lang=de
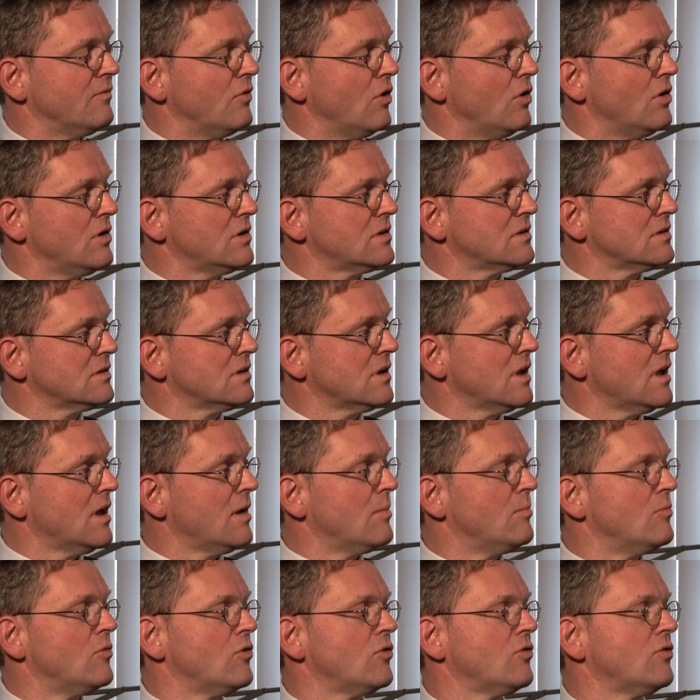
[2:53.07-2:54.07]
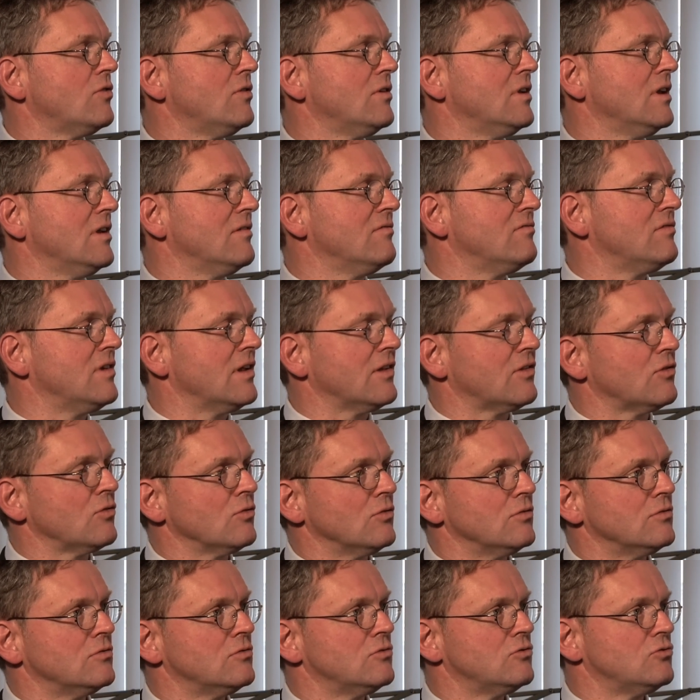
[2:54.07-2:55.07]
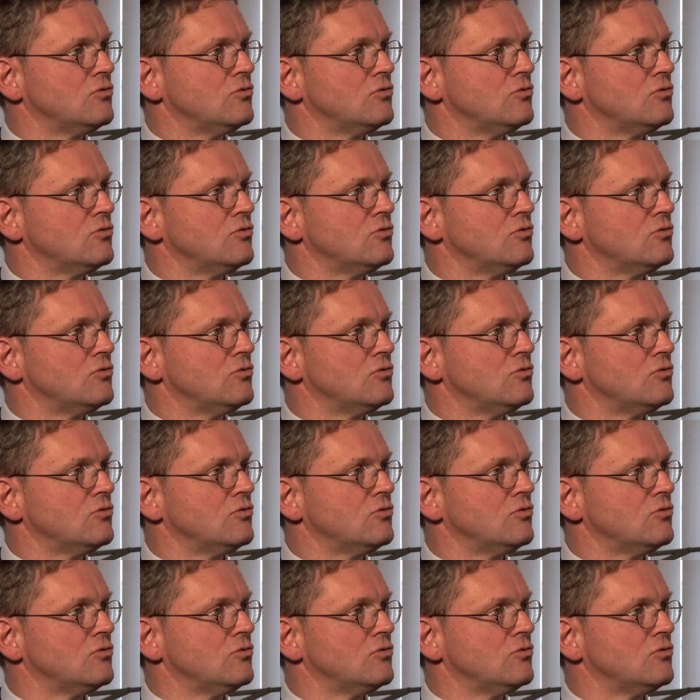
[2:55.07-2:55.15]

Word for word: wollten, müsste die Inflation